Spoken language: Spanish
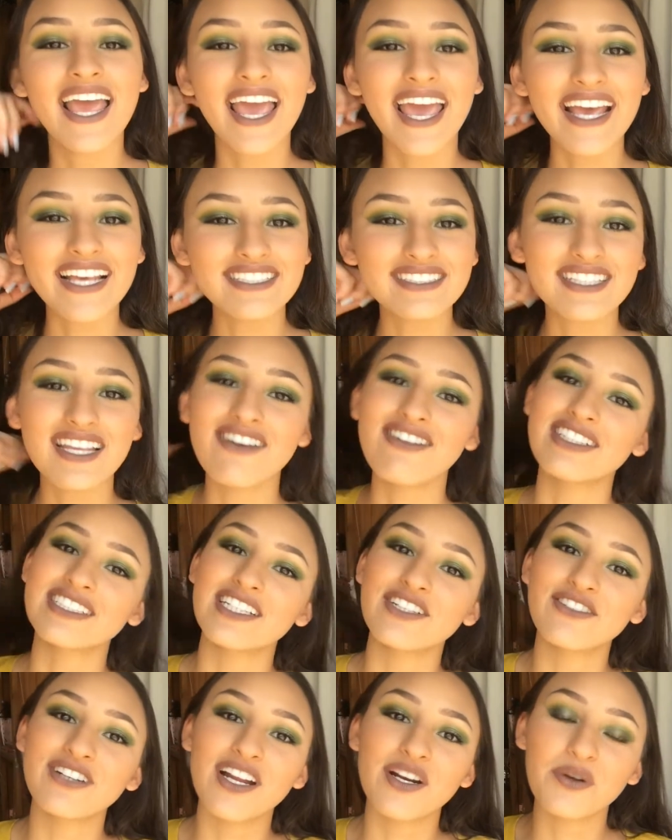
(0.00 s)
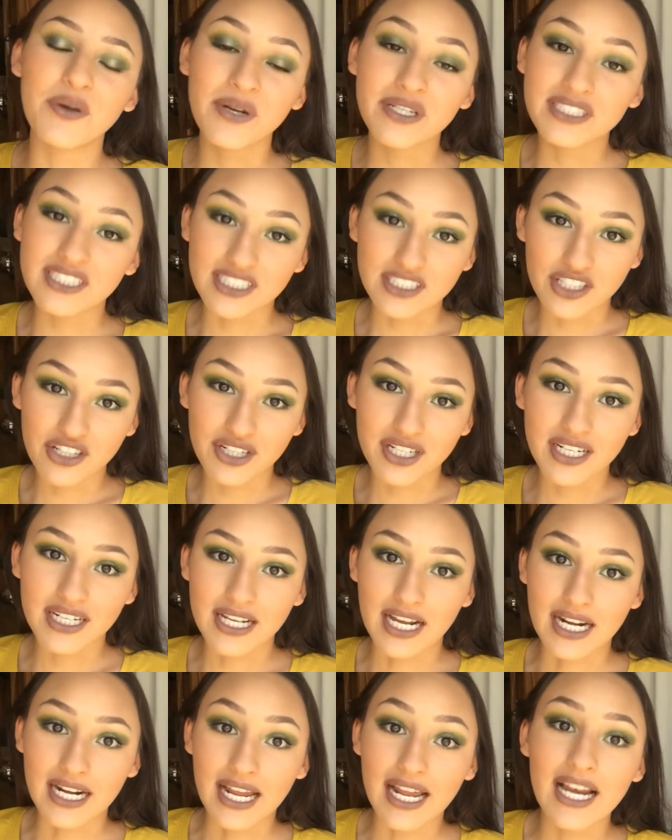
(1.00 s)
Esta va a ser una nueva sección en el
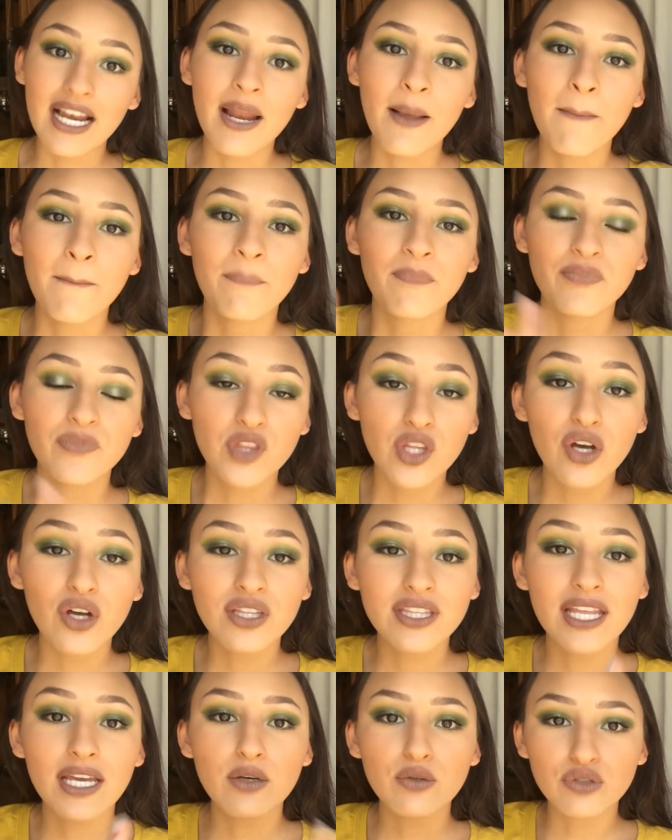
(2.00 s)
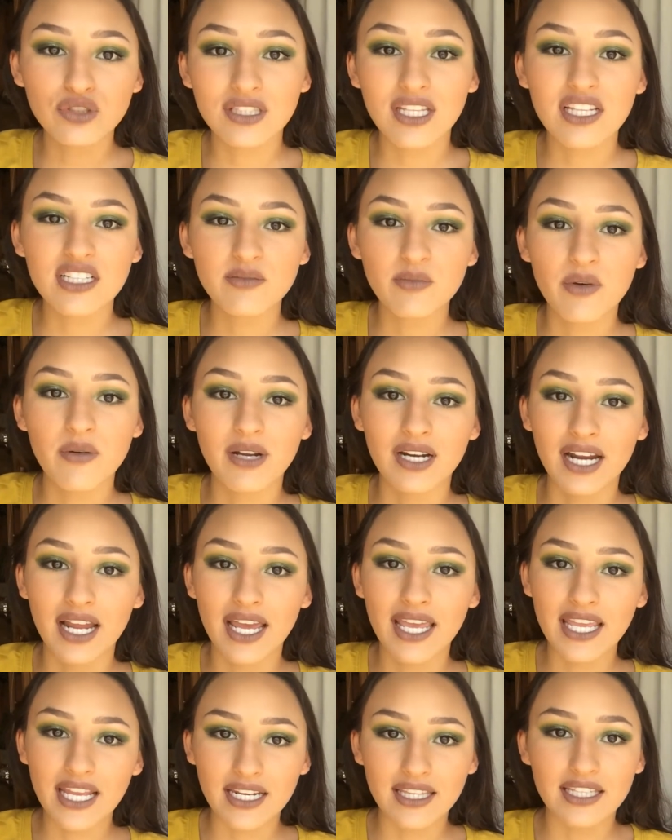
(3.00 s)
canal donde ustedes me van
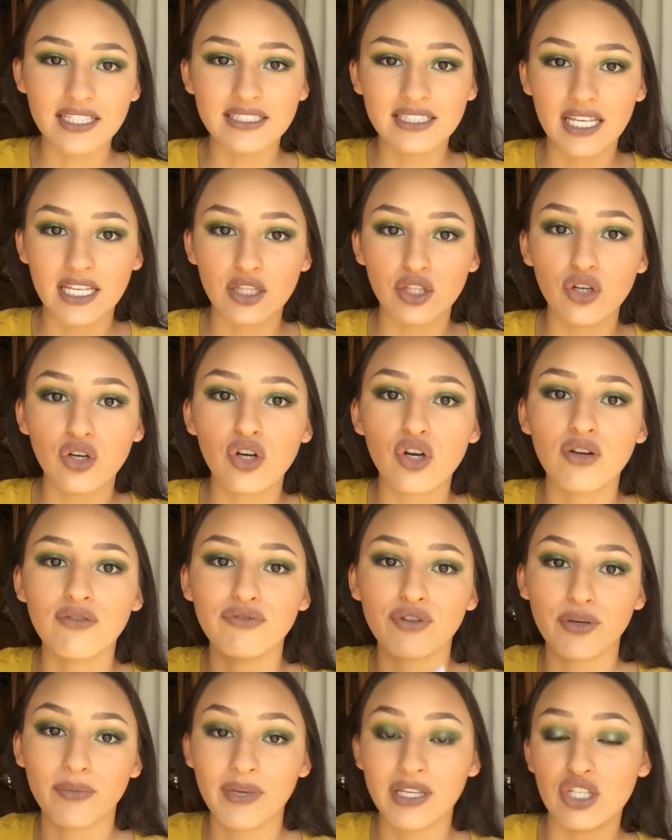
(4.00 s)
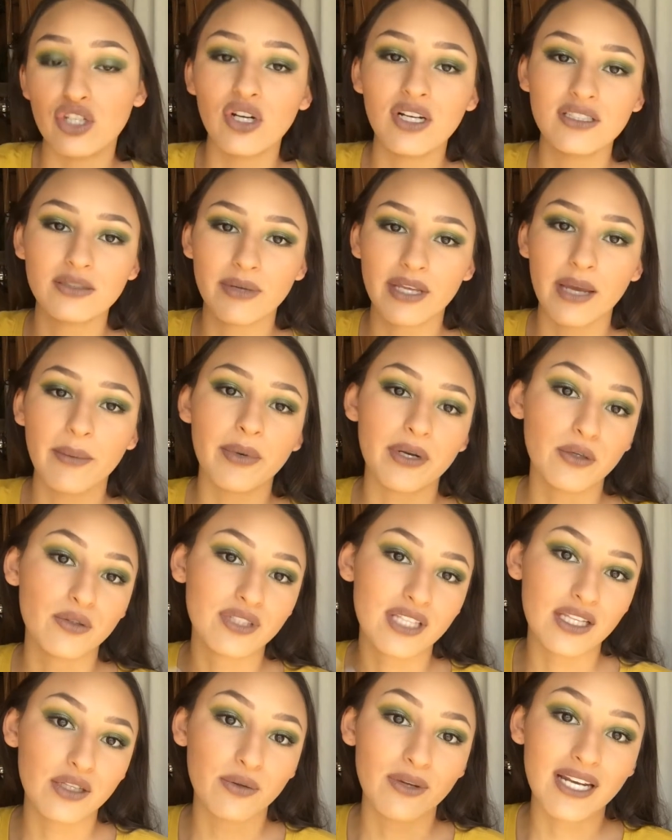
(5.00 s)
a ir diciendo conforme yo les vaya
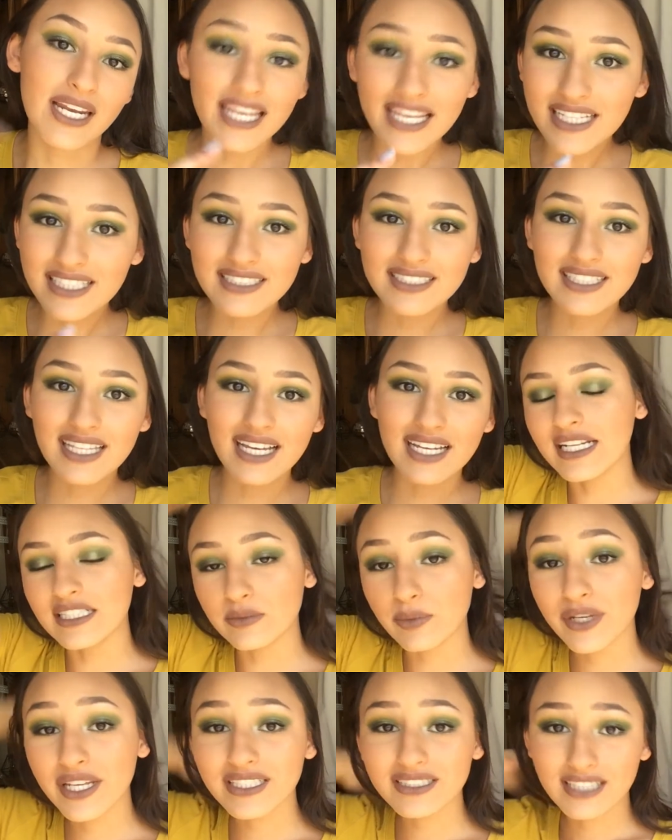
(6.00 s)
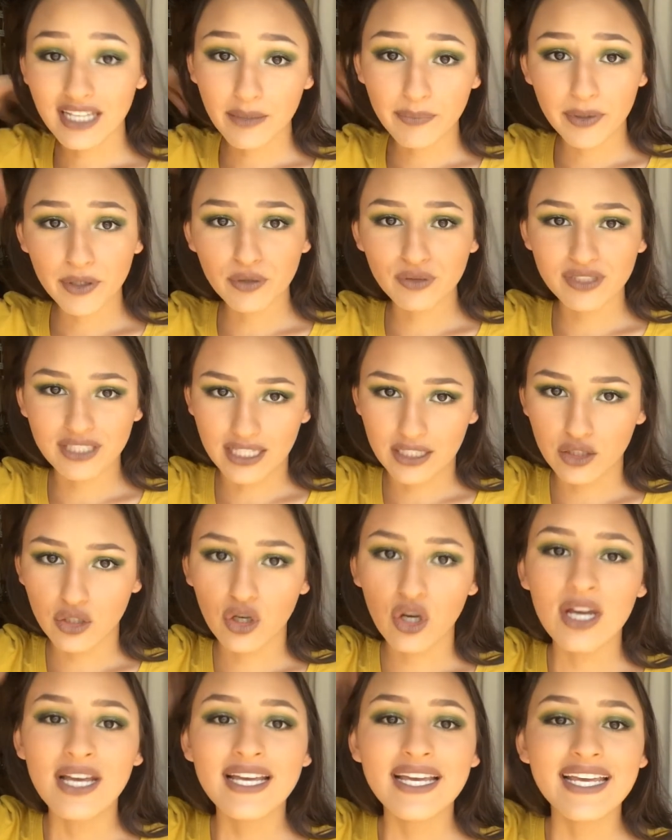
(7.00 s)
preguntando en Insta. Les voy a estar
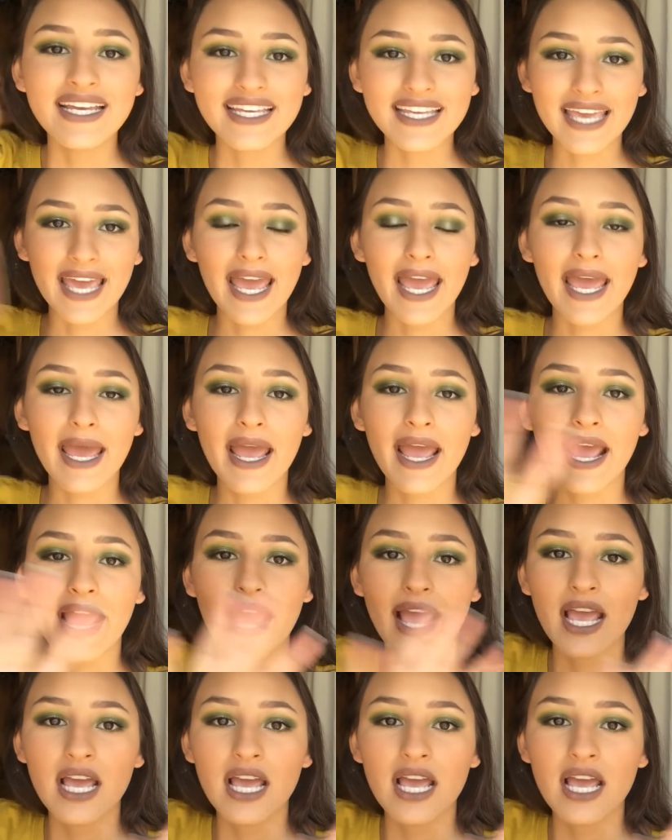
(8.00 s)
preguntando qué